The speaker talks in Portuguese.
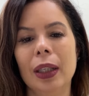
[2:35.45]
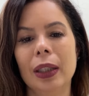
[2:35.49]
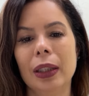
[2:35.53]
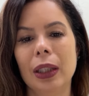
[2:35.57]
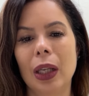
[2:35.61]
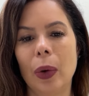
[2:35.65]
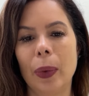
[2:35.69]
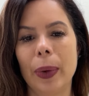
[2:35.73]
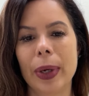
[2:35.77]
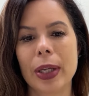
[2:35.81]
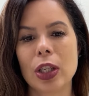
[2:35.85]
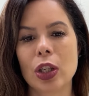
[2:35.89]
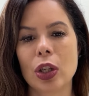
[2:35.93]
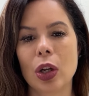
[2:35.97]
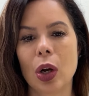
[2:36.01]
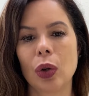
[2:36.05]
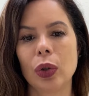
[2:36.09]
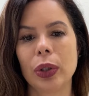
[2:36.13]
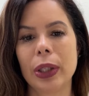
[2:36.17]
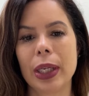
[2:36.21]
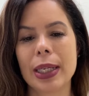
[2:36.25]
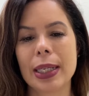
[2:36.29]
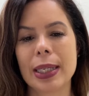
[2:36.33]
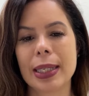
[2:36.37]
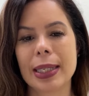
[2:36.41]
não é só
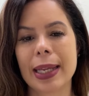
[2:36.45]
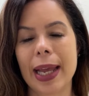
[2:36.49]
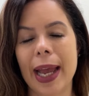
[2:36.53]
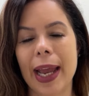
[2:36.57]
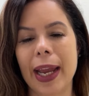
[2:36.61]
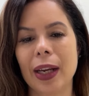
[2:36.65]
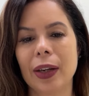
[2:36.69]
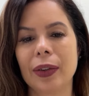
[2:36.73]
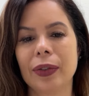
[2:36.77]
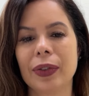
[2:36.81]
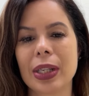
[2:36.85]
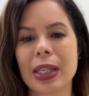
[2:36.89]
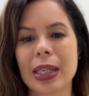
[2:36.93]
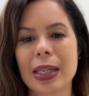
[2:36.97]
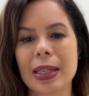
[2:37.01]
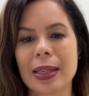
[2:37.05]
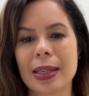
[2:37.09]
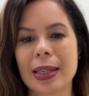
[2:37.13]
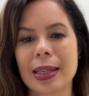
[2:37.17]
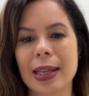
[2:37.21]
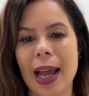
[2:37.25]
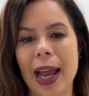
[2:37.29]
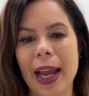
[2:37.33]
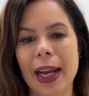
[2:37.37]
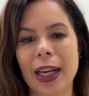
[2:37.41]
o desenho, você
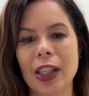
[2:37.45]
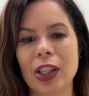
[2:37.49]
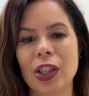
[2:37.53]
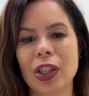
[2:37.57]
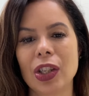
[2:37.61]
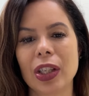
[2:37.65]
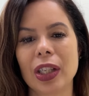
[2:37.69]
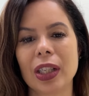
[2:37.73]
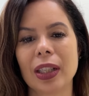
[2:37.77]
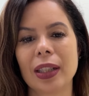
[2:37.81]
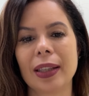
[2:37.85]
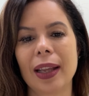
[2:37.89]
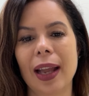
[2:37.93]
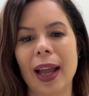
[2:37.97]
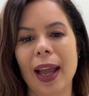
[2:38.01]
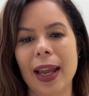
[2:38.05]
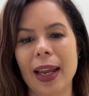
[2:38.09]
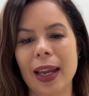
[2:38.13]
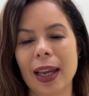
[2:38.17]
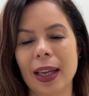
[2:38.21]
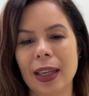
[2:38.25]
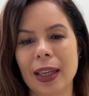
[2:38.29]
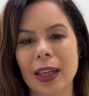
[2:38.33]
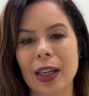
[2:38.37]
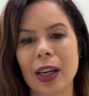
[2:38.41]
sente que
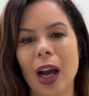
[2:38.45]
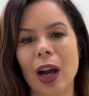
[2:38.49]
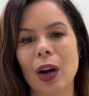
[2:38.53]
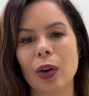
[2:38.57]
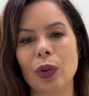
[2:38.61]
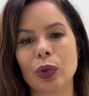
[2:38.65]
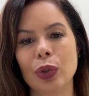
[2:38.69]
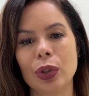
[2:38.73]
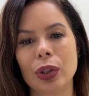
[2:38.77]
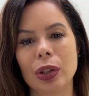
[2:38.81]
tem aqui algo